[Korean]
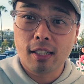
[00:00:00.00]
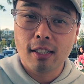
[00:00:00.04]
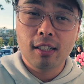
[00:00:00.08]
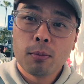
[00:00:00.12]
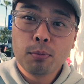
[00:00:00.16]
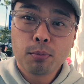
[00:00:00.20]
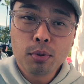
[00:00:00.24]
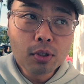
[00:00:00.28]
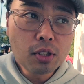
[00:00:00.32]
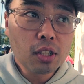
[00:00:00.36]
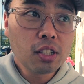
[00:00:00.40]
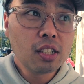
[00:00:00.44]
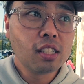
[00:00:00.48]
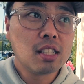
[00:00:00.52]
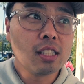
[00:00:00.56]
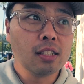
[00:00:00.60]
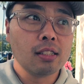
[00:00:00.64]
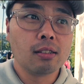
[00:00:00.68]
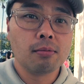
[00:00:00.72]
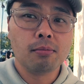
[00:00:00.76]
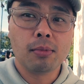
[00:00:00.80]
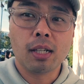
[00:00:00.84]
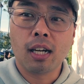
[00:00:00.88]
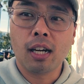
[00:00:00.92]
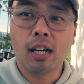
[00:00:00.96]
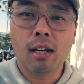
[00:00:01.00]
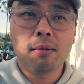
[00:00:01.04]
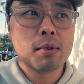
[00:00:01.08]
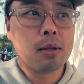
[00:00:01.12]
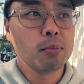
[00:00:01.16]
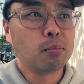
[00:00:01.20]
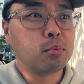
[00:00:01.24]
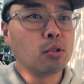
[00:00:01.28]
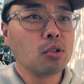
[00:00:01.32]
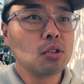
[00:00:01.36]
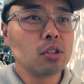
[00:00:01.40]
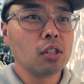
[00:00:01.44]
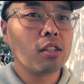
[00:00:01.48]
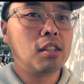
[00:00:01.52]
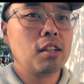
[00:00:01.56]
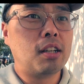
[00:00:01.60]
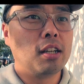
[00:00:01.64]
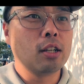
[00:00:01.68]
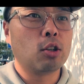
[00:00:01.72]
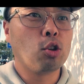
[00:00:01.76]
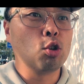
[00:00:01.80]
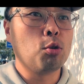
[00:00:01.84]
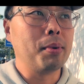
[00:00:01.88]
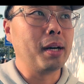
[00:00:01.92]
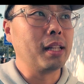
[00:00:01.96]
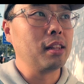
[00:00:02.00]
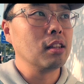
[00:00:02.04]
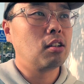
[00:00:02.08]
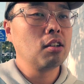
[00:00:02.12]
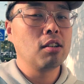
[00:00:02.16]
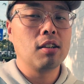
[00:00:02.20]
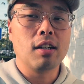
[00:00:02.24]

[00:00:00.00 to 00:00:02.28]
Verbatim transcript: 그 풍선 있지 않습니까? 네, 풍선을 이렇게 또 만들어